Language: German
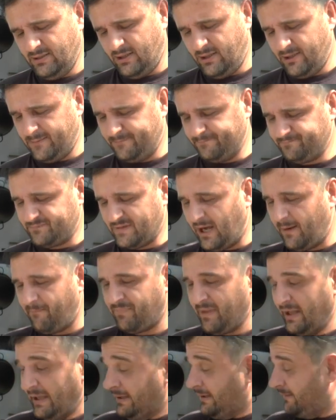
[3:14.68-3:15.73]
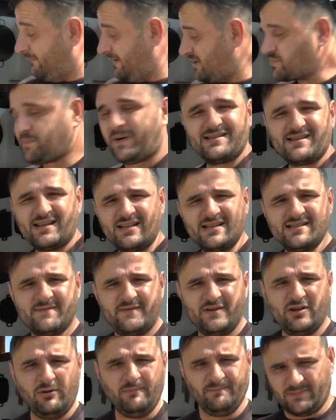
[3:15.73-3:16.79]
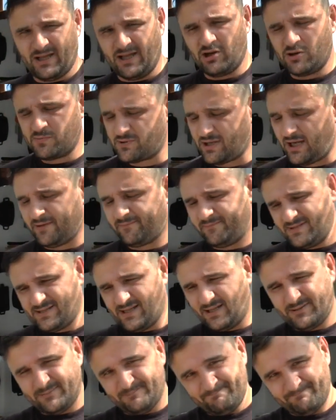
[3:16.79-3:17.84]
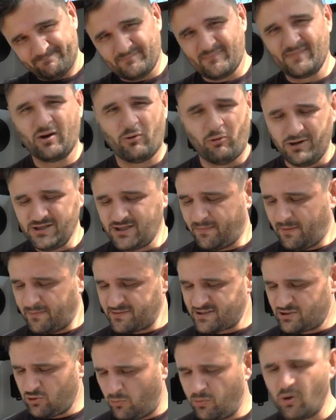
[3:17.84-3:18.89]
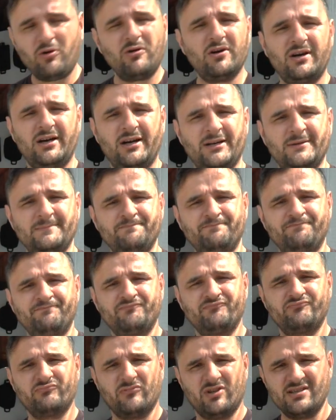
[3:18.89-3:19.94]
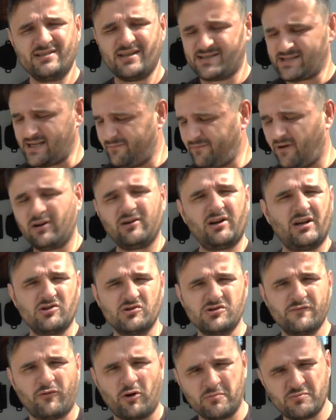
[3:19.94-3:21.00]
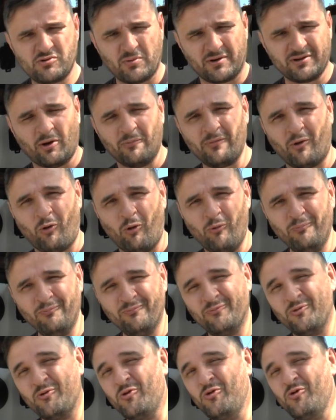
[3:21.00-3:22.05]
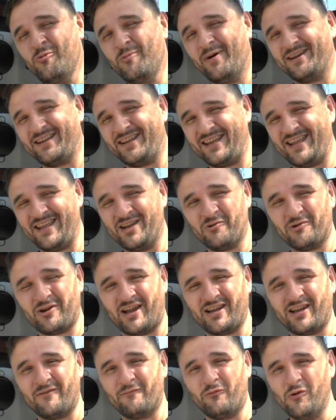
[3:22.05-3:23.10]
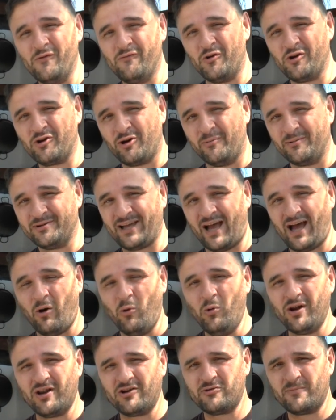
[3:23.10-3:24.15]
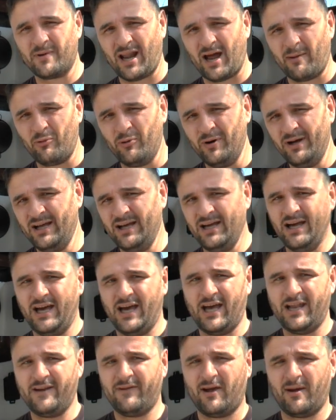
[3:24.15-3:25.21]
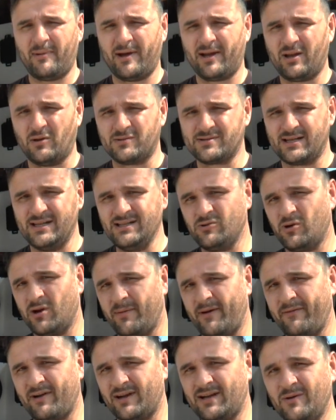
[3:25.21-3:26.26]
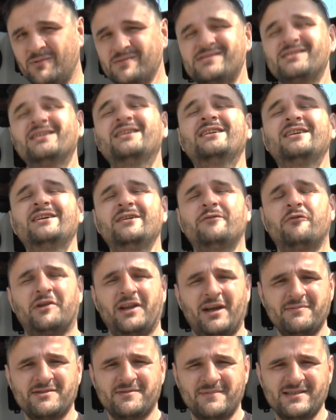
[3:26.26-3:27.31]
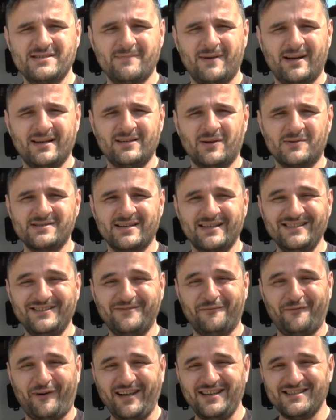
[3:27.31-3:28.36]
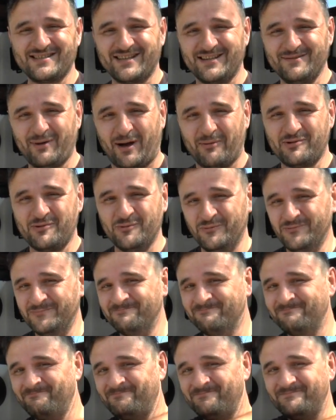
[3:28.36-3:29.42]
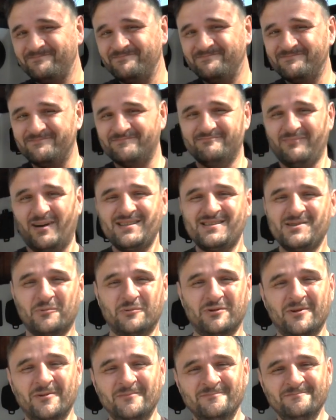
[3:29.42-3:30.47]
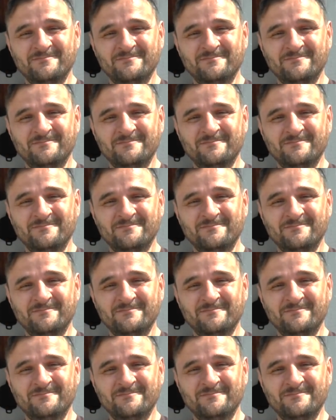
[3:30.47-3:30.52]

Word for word: Ähm, ja, wenn ihr Spaß habt in diesem Video, kann ich euch raten, wie gesagt, räuchern mal ein bisschen Knoblauch. Ähm, ist ganz einfach. Ansonsten freue ich mich über einen Daumen nach oben, über den einen oder anderen wohlwollenden Kommentar oder über ein Abo. Entweder bei Klaus Grillt oder bei einfach Klaus. Von daher bis zum nächsten Mal. Klaus Grillt, feines Grillen Barbecue. Macht's gut.